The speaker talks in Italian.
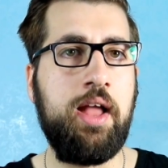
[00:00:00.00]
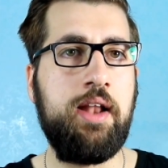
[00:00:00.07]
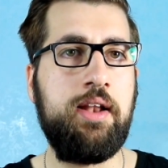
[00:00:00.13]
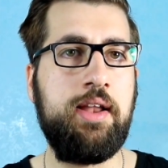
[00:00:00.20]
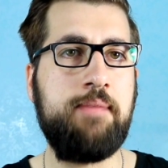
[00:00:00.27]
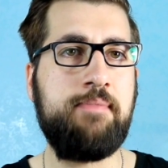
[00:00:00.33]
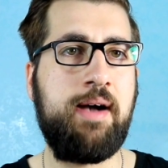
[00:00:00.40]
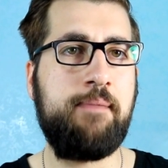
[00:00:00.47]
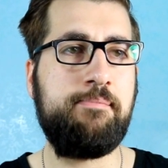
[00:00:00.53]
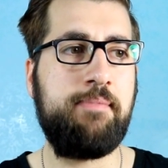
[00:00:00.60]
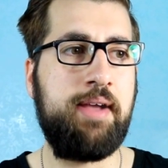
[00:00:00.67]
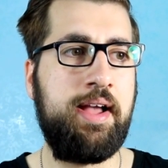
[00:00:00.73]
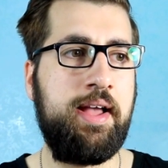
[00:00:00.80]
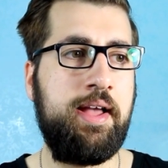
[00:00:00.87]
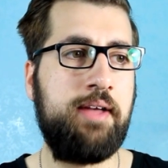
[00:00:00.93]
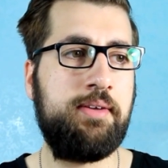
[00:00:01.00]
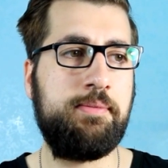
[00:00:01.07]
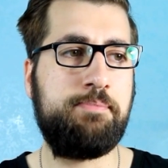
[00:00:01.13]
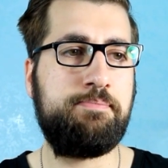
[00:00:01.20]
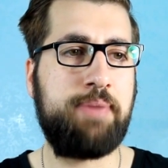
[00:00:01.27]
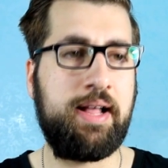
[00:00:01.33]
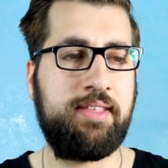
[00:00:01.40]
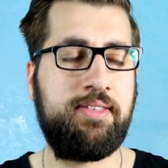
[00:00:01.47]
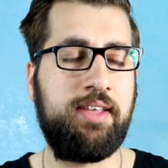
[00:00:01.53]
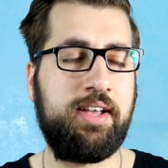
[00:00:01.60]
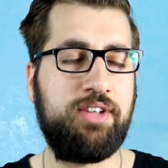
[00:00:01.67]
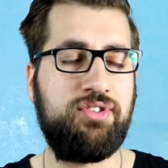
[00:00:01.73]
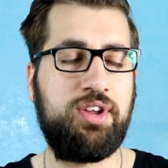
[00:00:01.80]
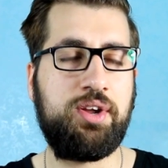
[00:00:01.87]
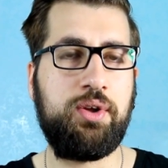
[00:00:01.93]
le mamme pazze
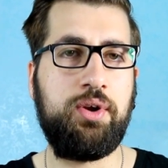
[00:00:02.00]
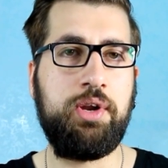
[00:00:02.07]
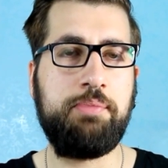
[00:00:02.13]
che cercano